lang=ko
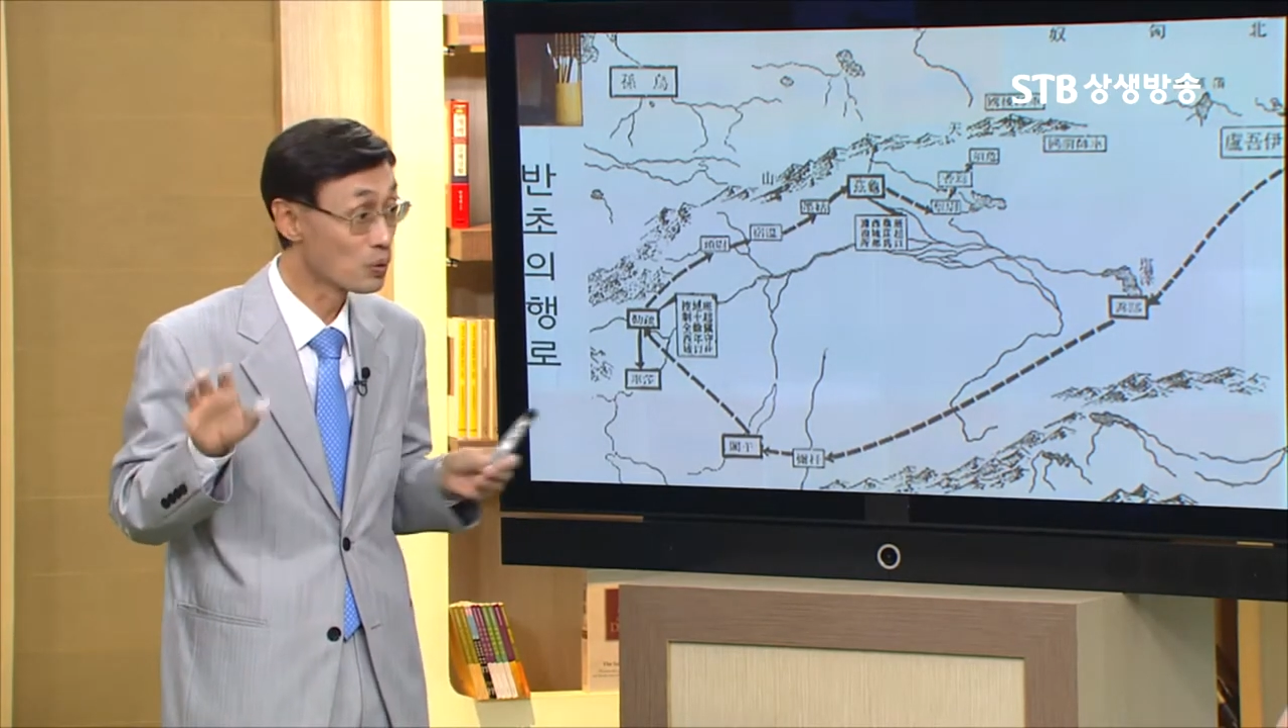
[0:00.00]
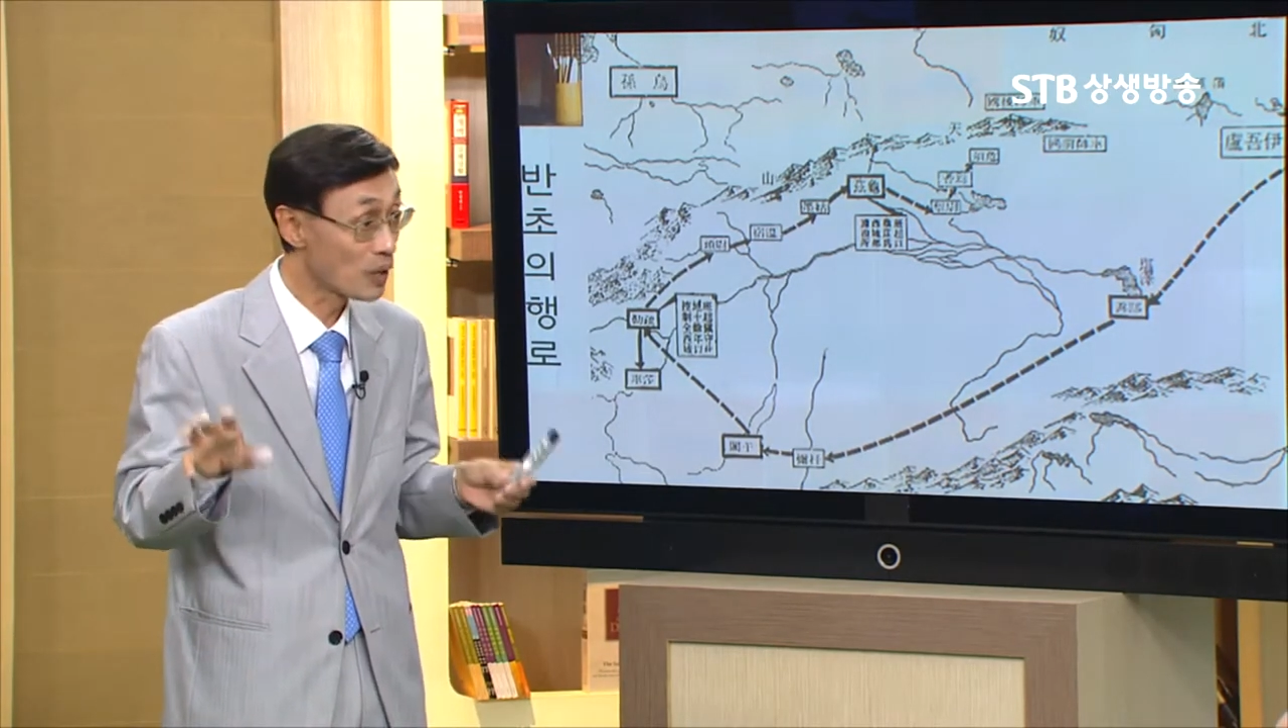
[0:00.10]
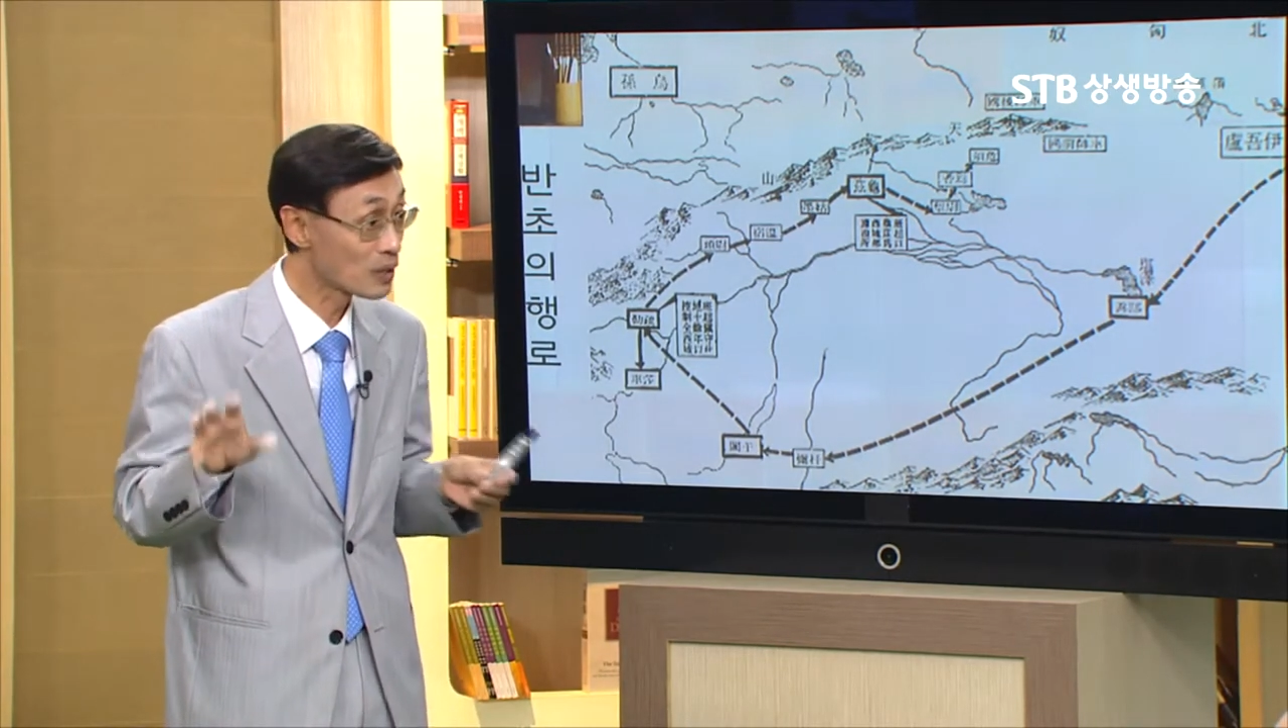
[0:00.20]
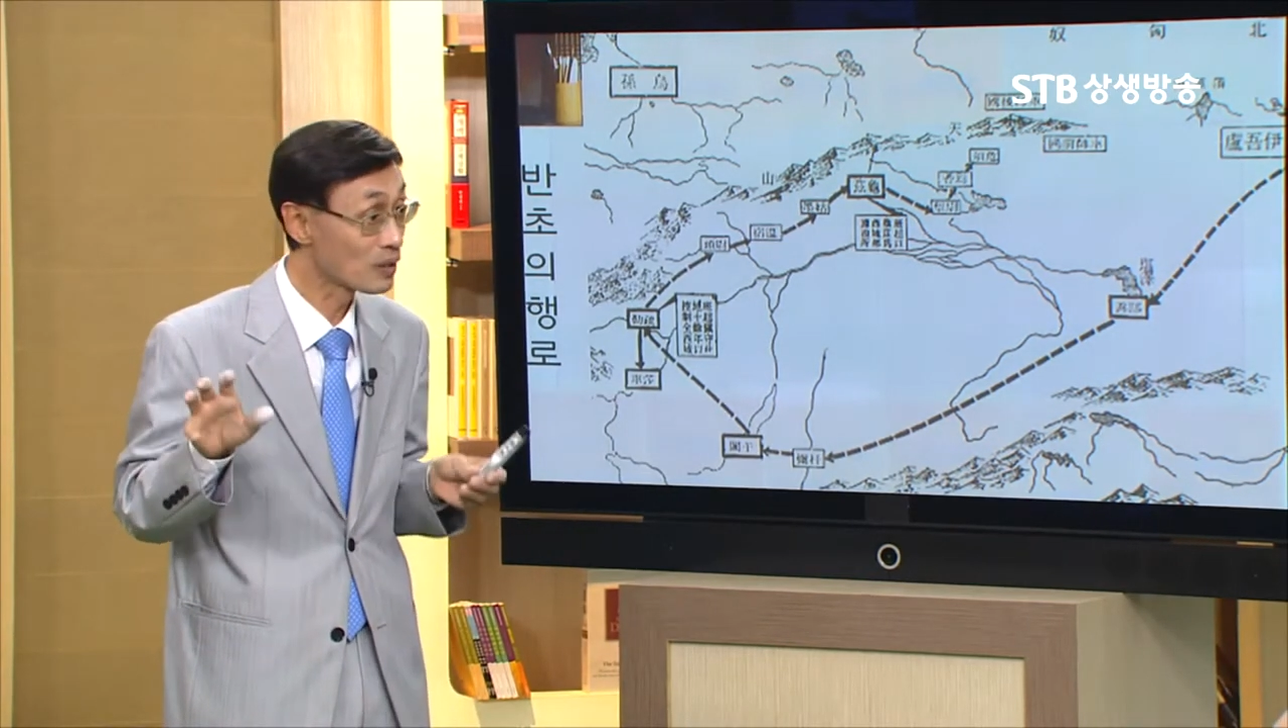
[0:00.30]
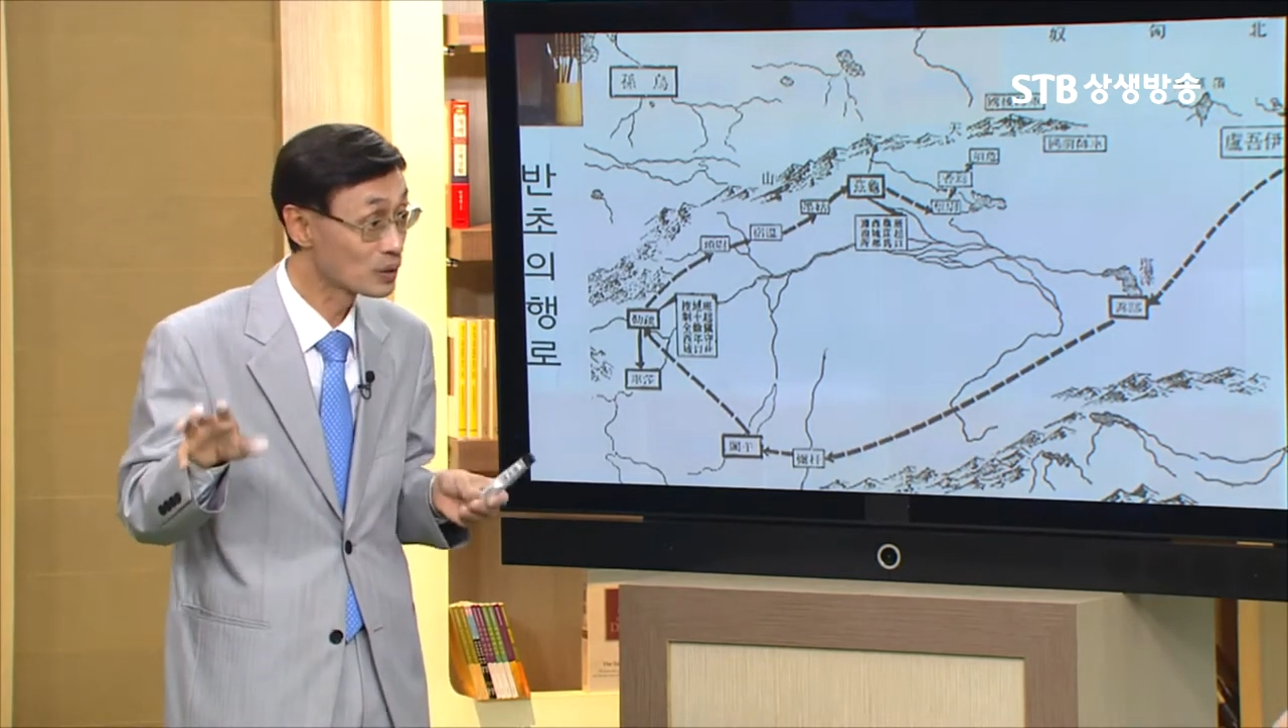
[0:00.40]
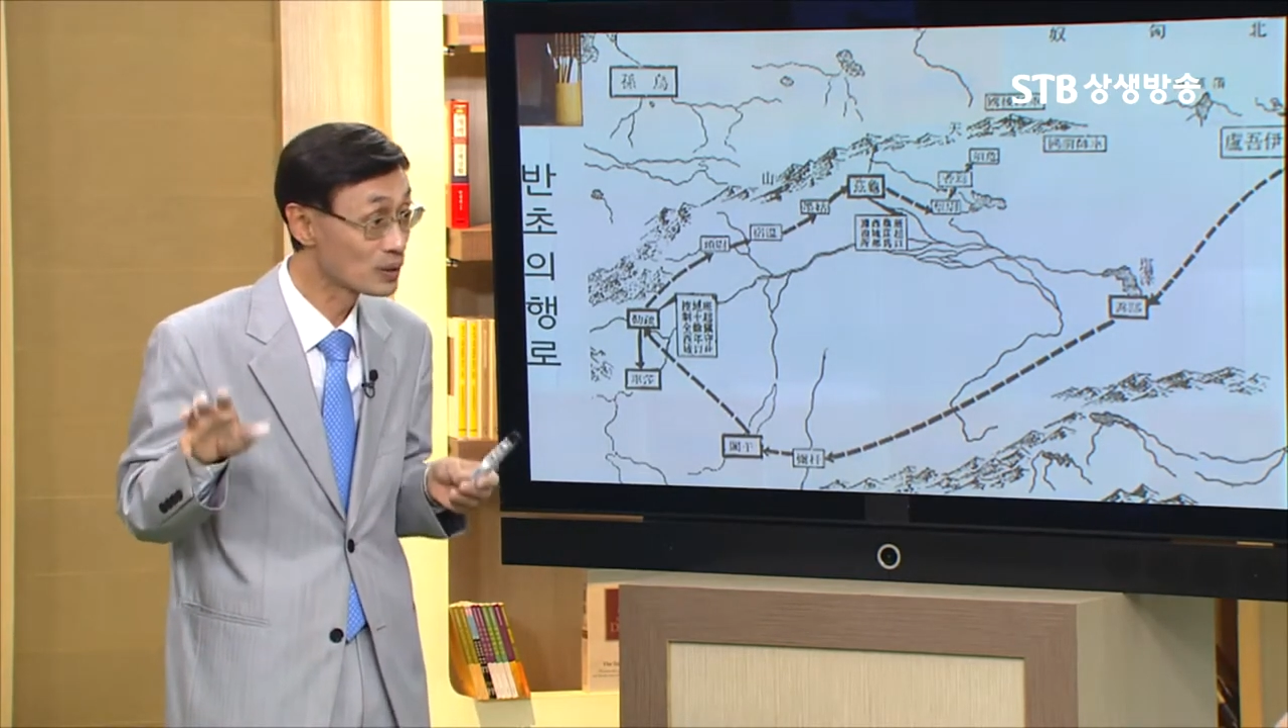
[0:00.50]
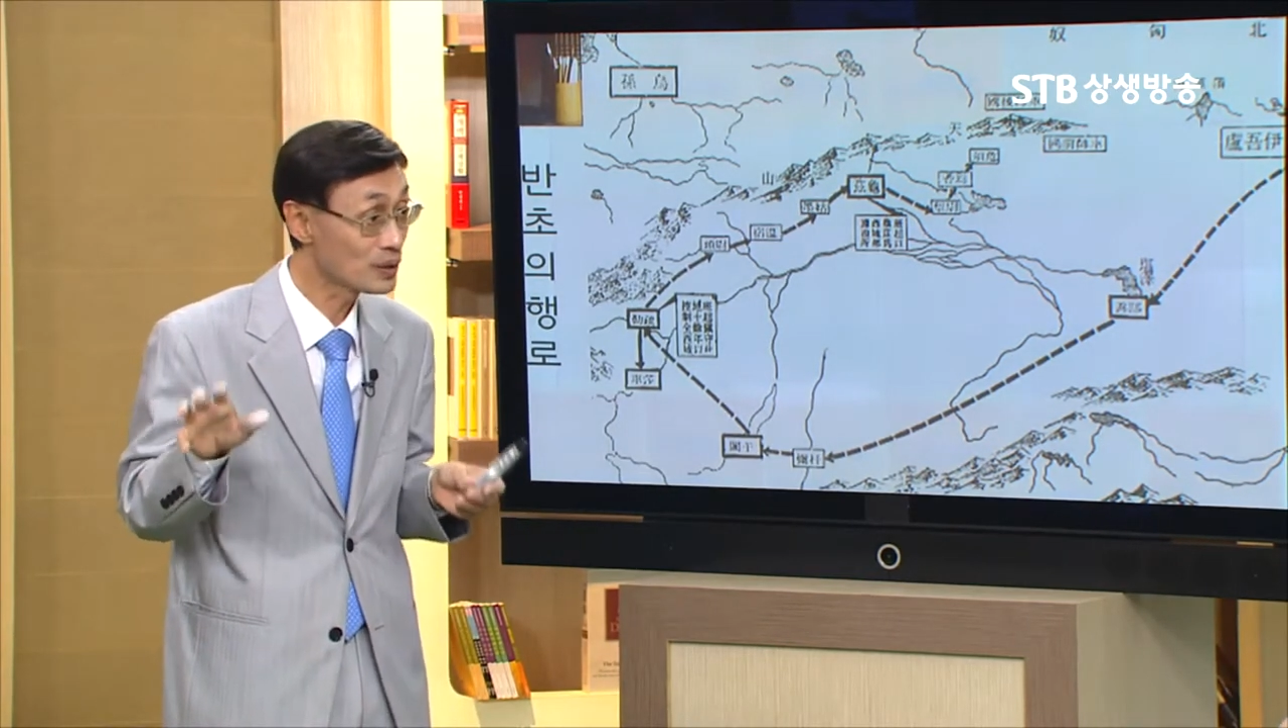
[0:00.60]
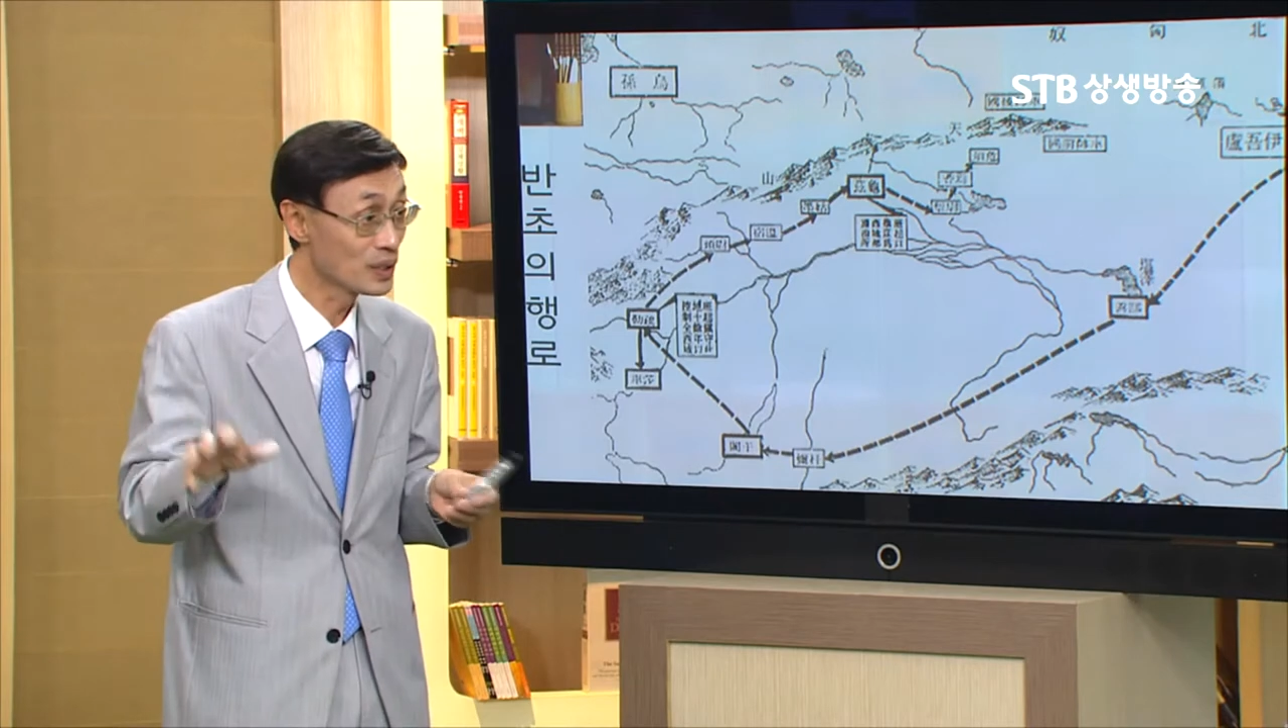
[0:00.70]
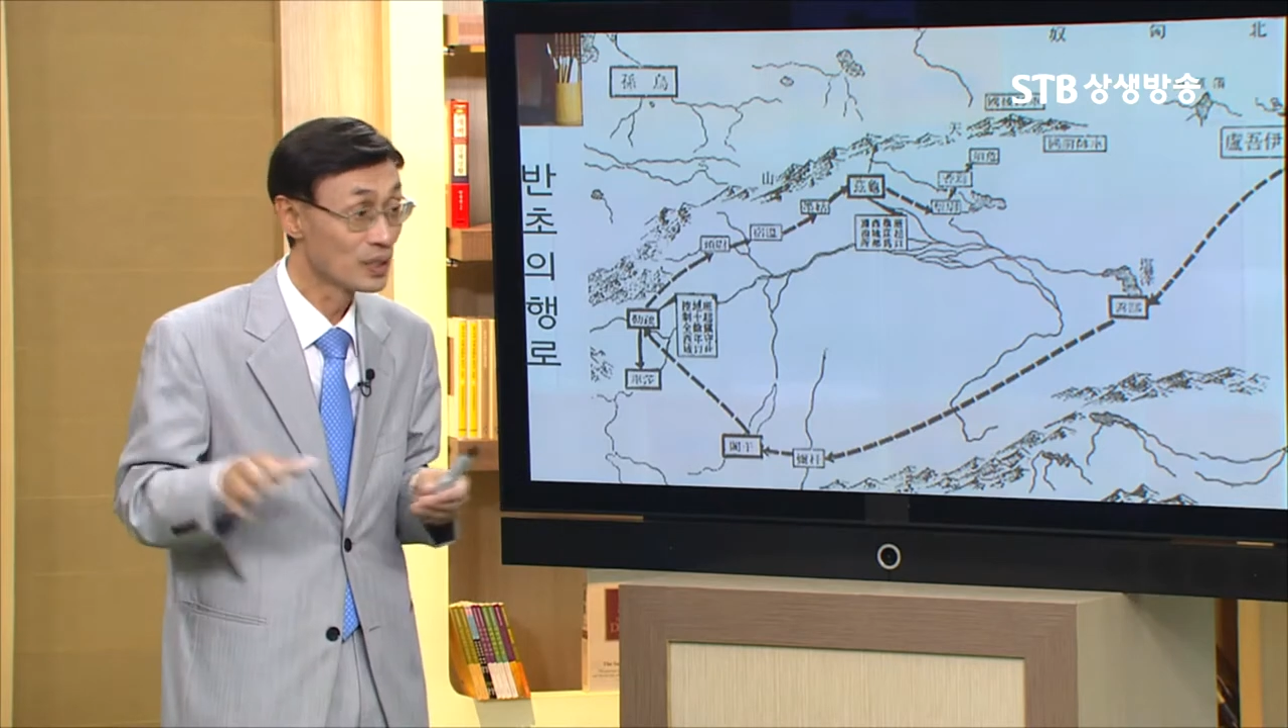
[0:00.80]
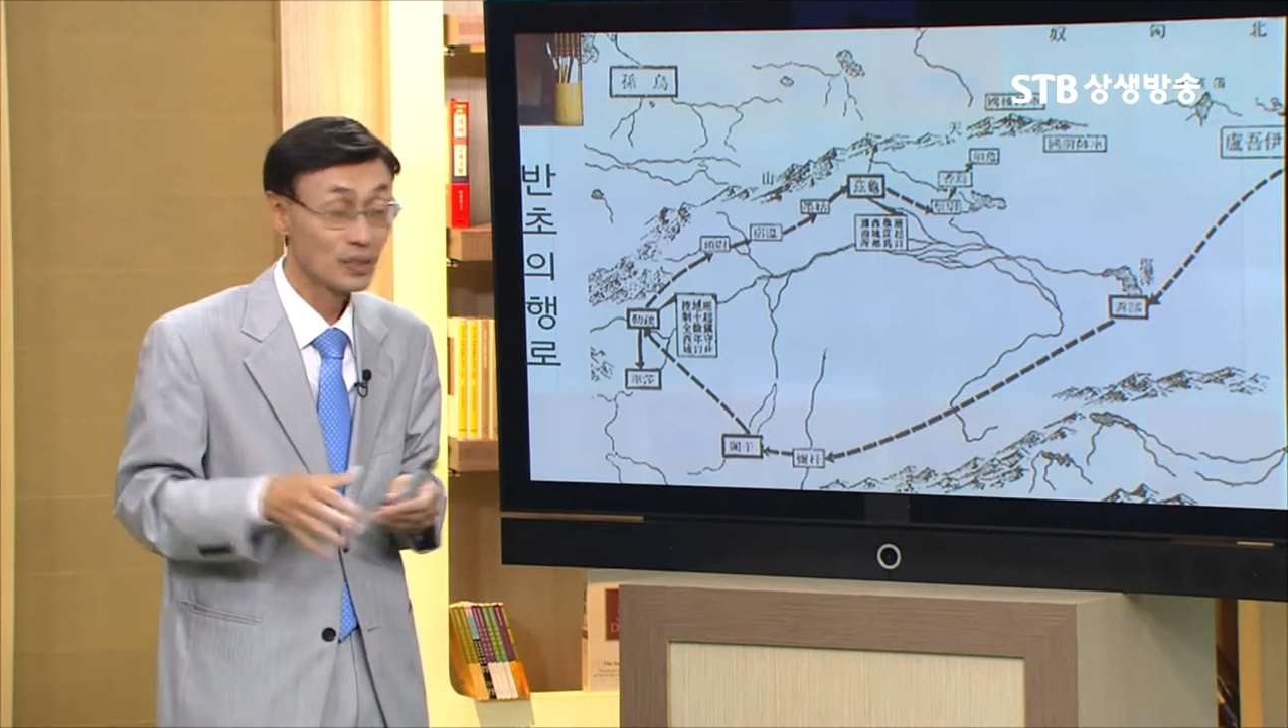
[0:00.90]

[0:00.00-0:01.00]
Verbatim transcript: 음악 같은